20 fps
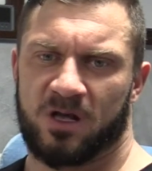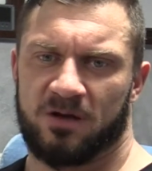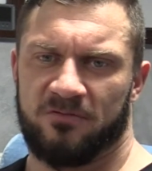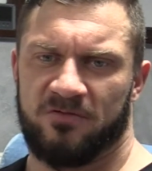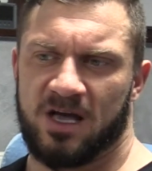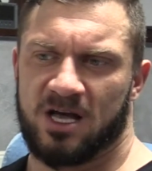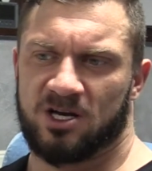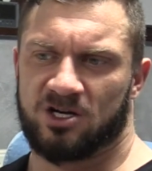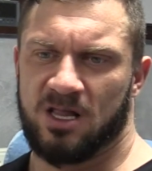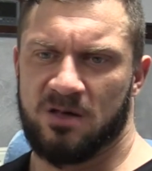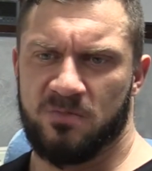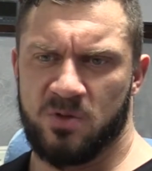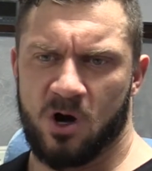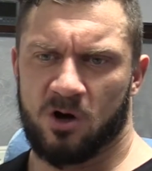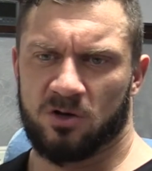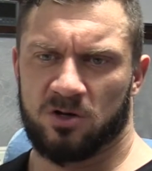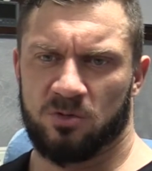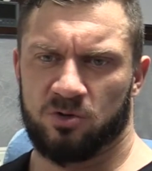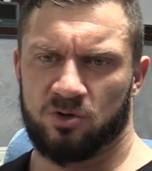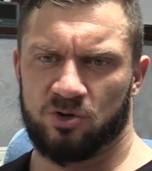wiesz,
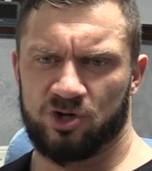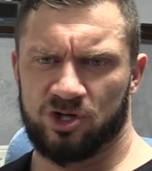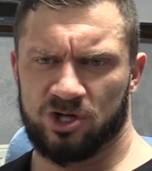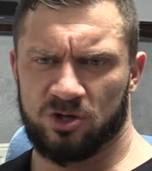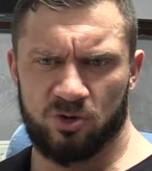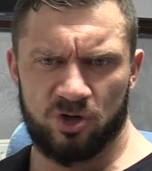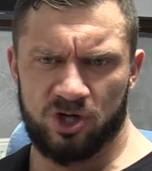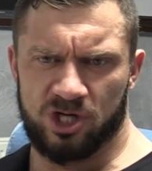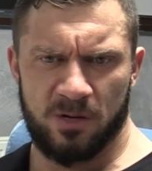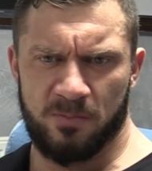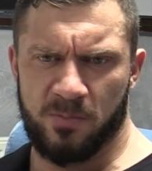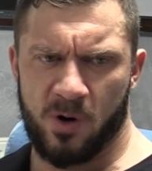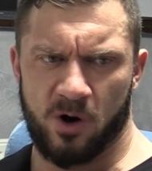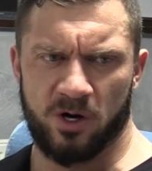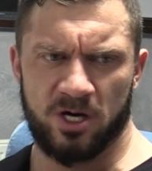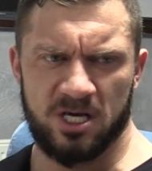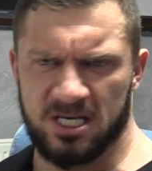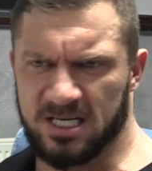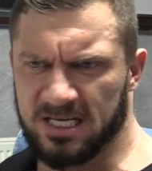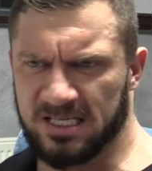lebiodą, który, który się
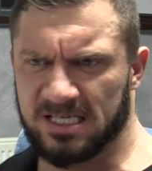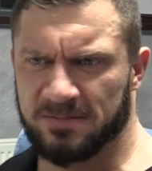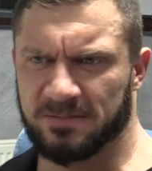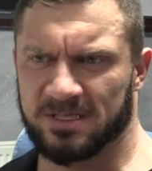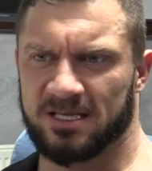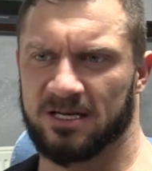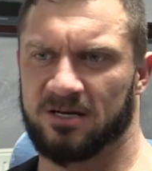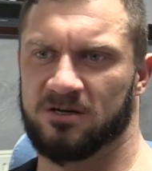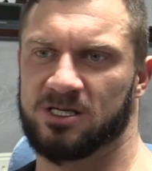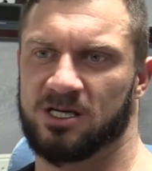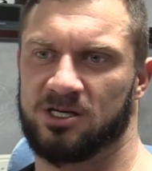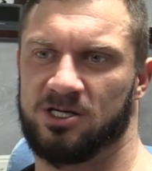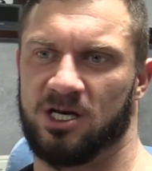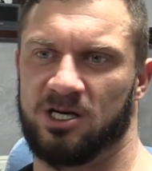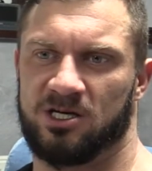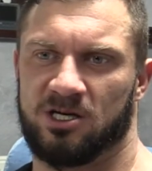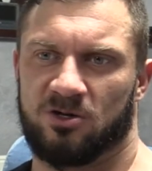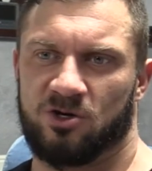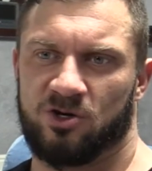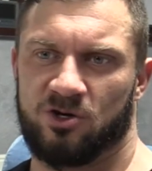boi, nie, nie ma tego
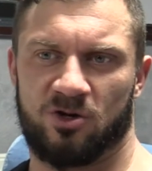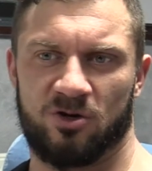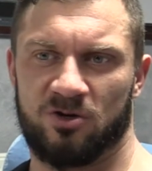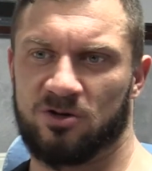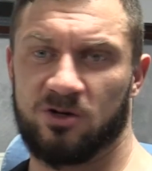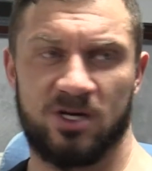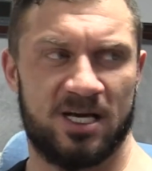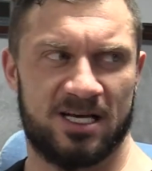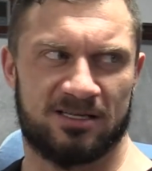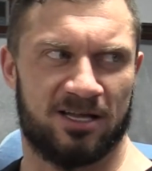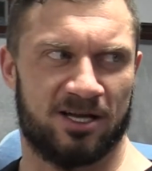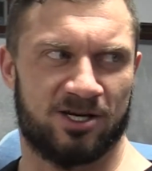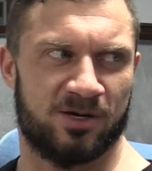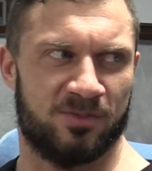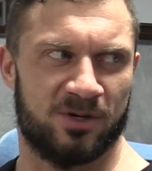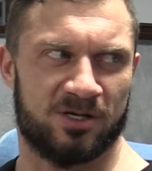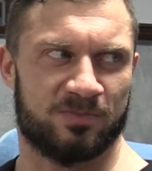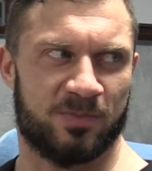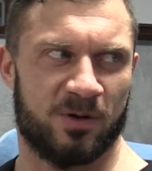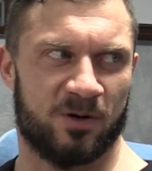zacięcia, to, to, to nie jest dla
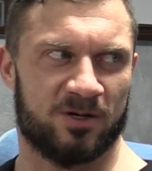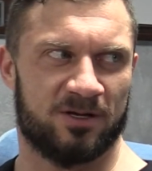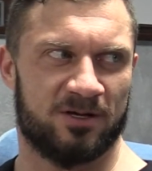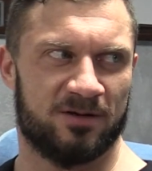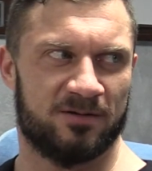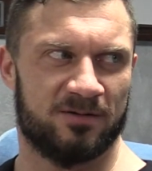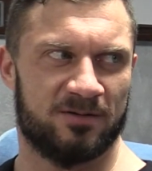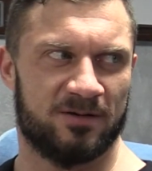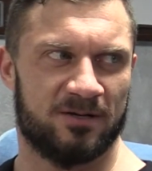ciebie sport.